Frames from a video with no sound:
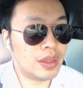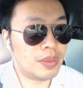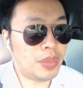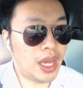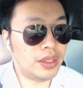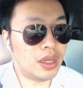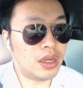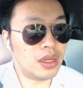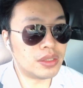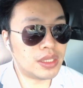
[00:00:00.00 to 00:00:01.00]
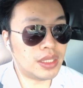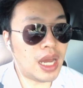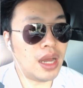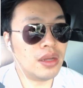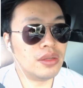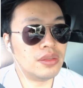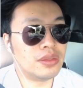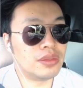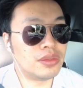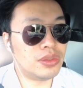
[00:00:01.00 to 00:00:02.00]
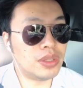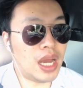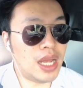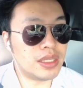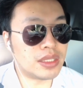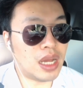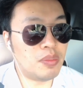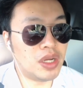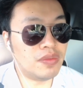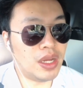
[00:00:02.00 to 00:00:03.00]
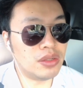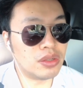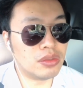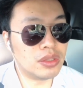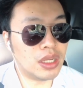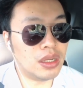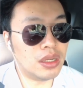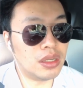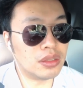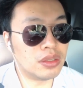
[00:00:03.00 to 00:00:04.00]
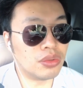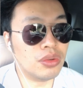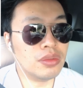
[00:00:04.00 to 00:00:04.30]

派到加拿大。去暗杀孟晚舟的特工，